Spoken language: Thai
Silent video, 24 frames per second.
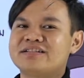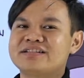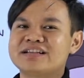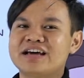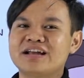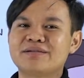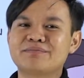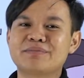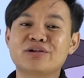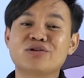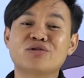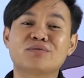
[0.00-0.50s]

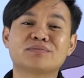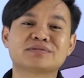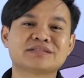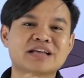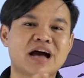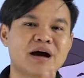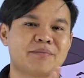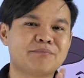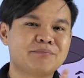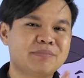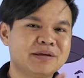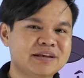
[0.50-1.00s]
ชั้นมัธยมศึก
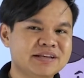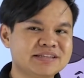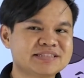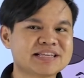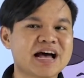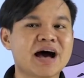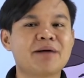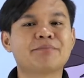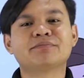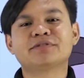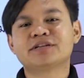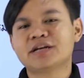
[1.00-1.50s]
ษาปีที่
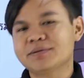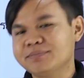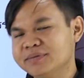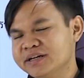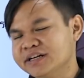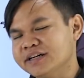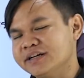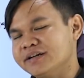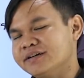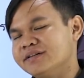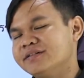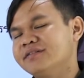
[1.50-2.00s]

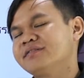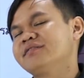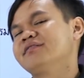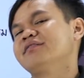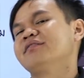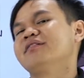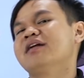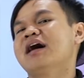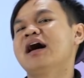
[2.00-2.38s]
3/1